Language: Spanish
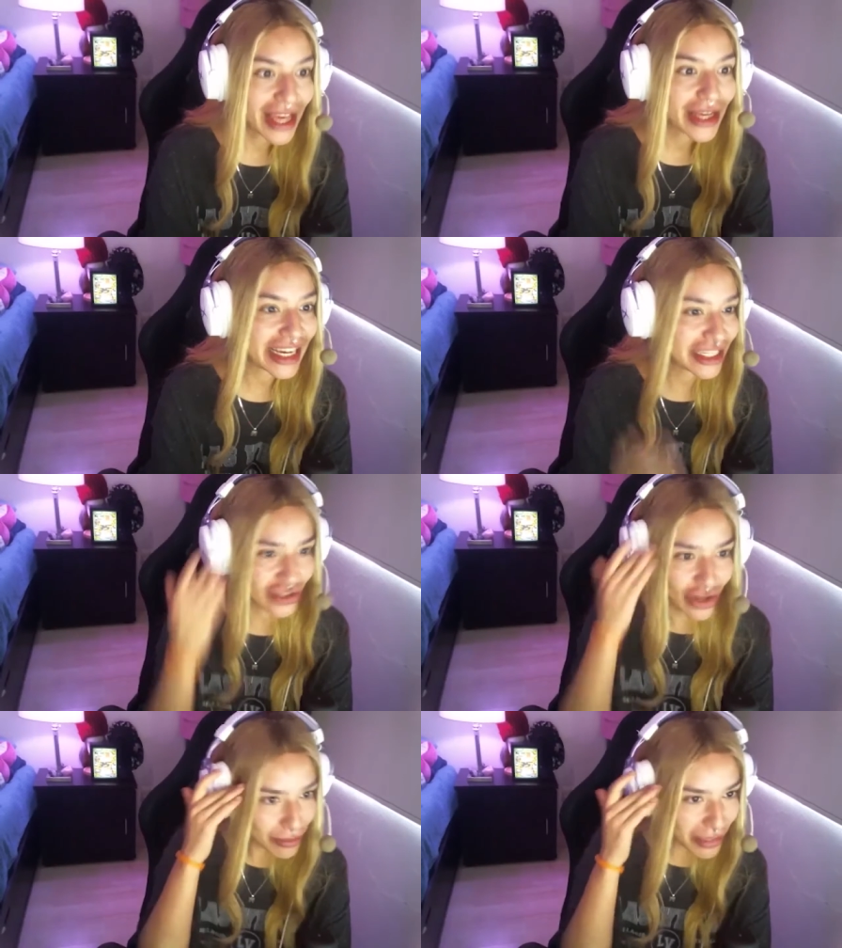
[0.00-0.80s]
Y
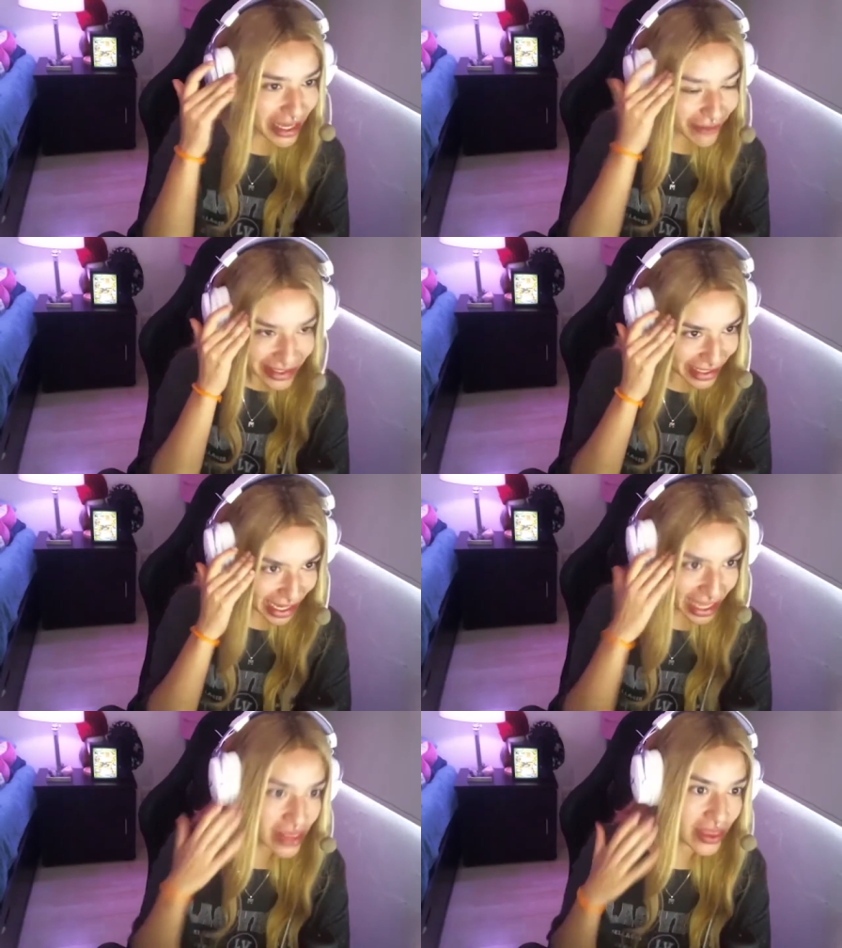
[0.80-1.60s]
yo en mi
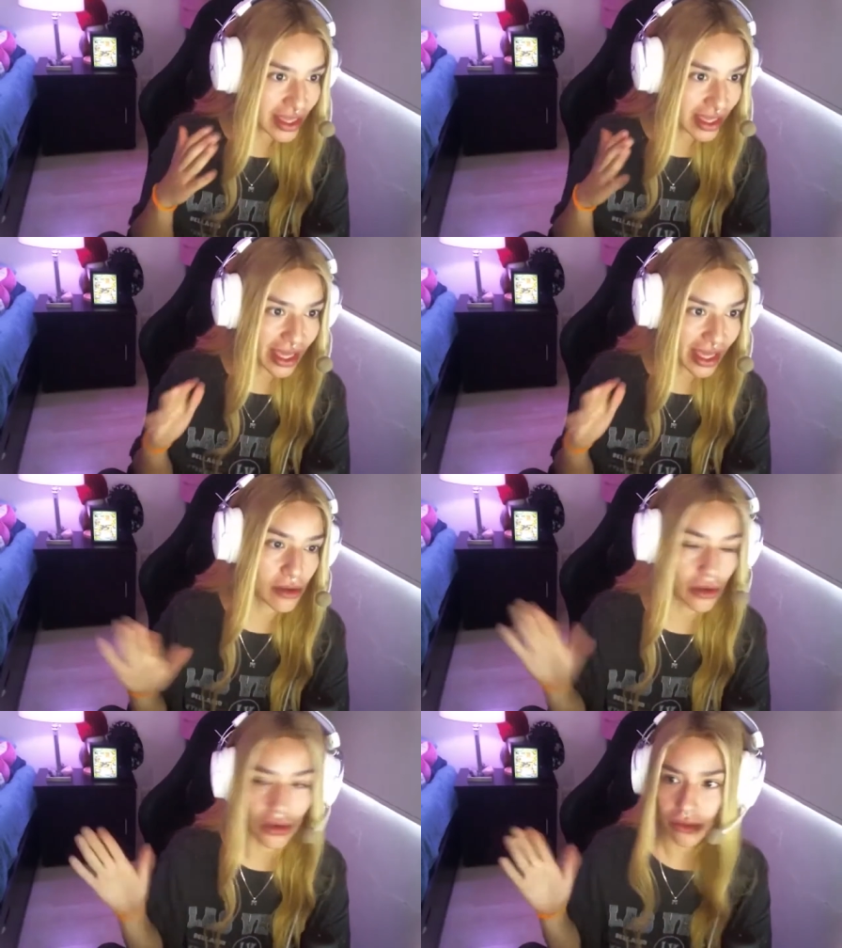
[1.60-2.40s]
cabeza dije
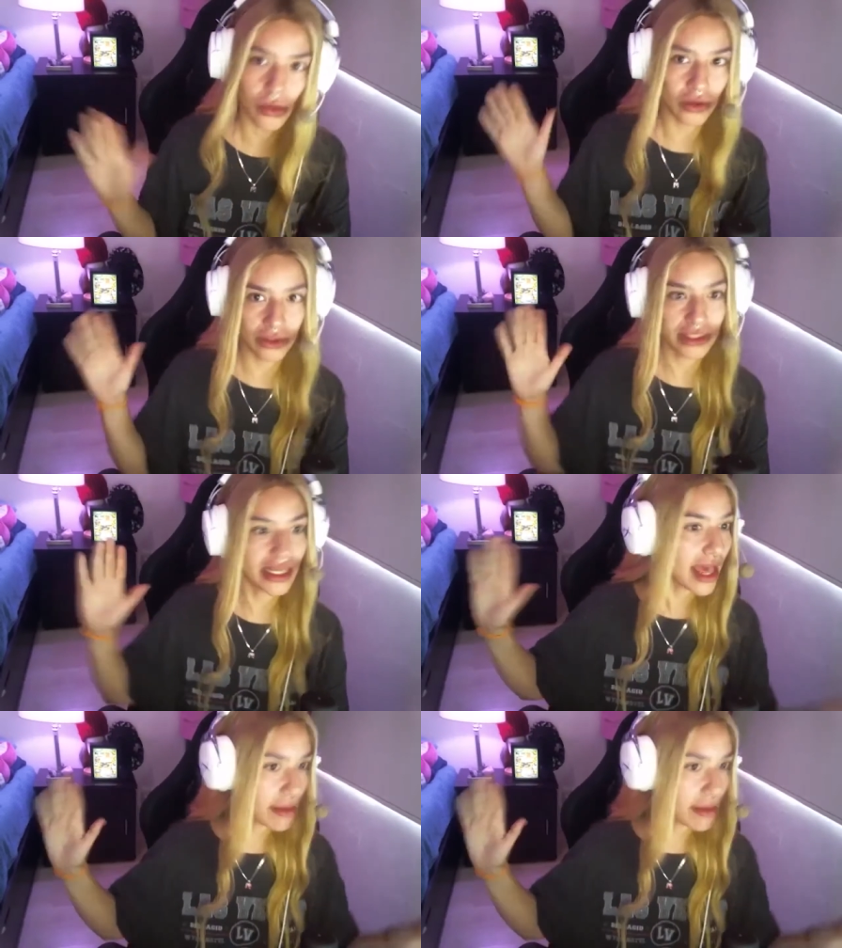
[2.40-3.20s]
11
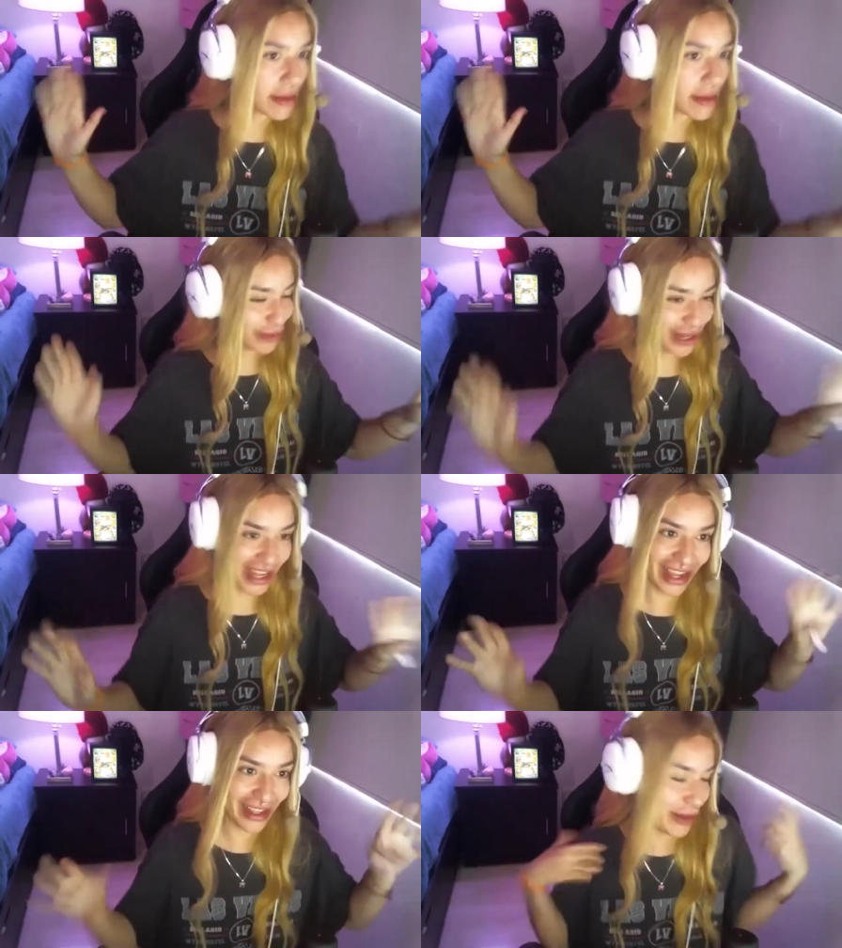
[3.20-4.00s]
a.m., güey,
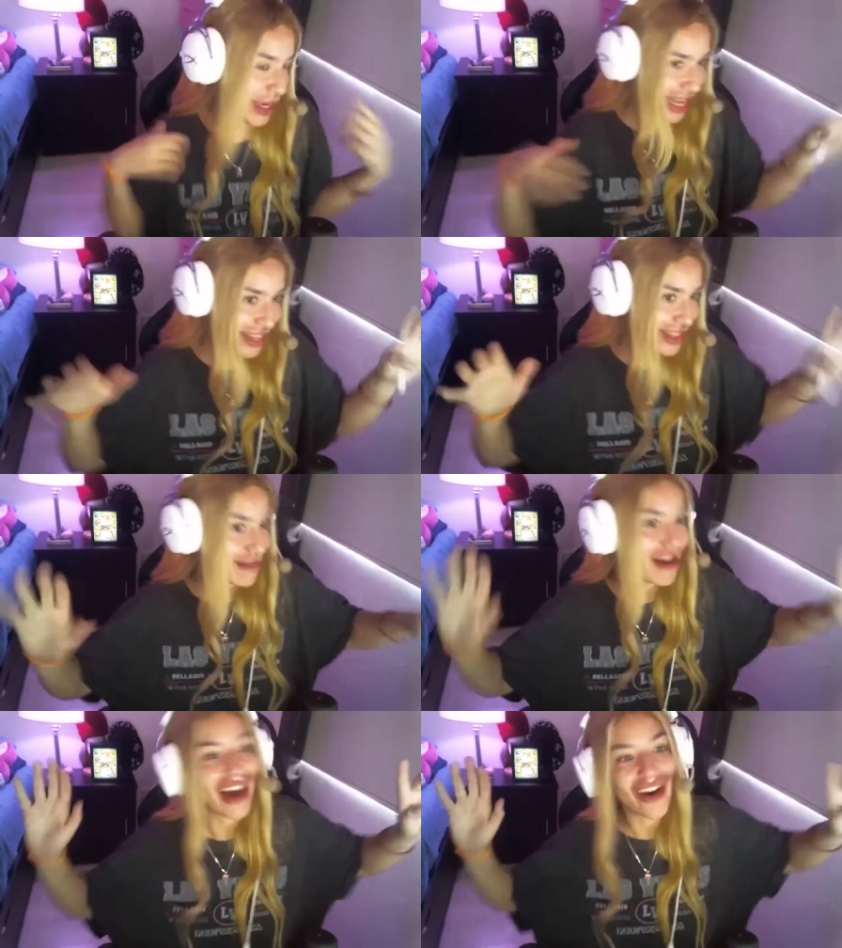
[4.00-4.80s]
porque era
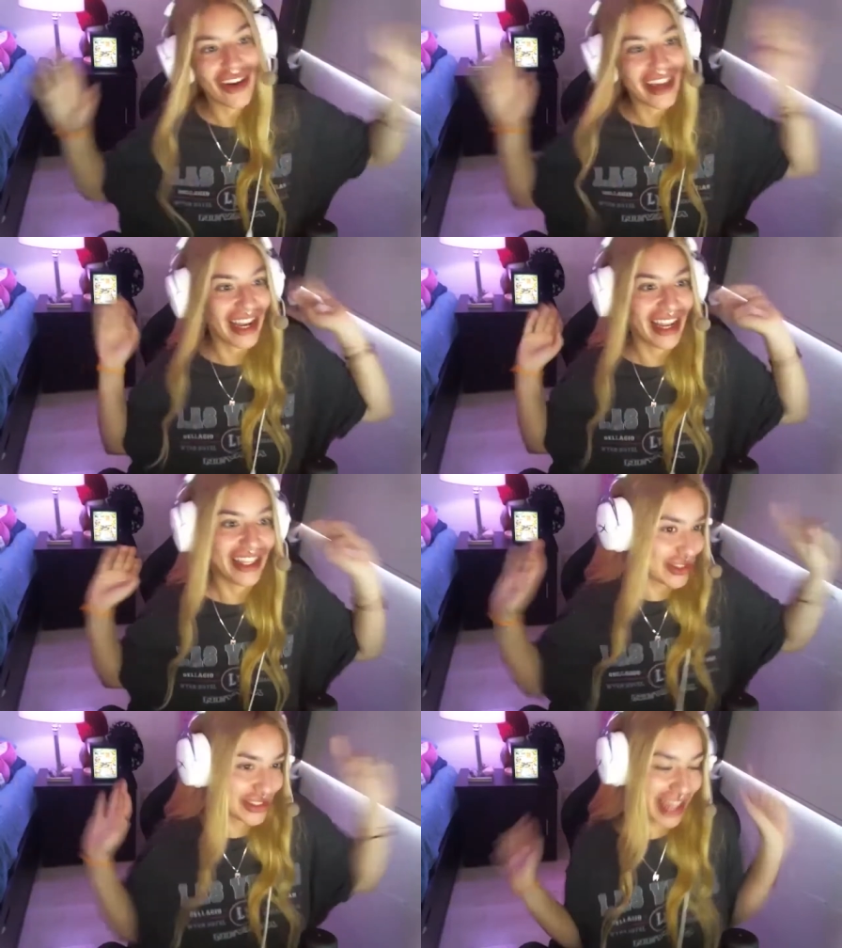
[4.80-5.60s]
trabajo y a
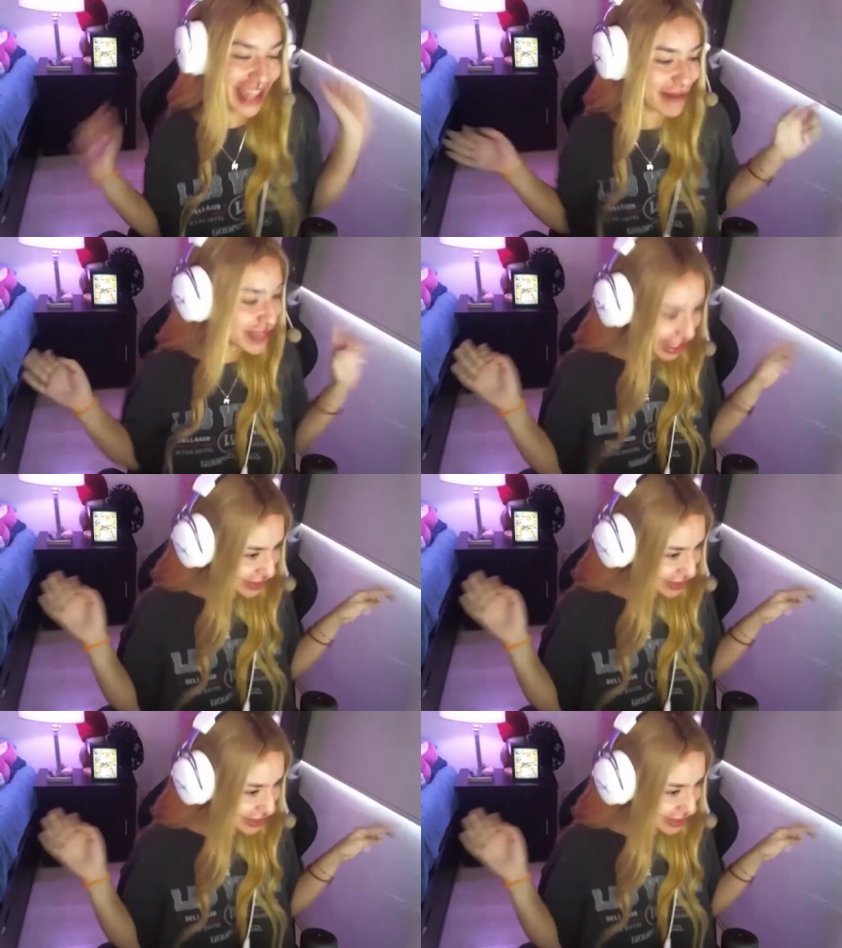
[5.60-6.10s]
las 11 a.m.,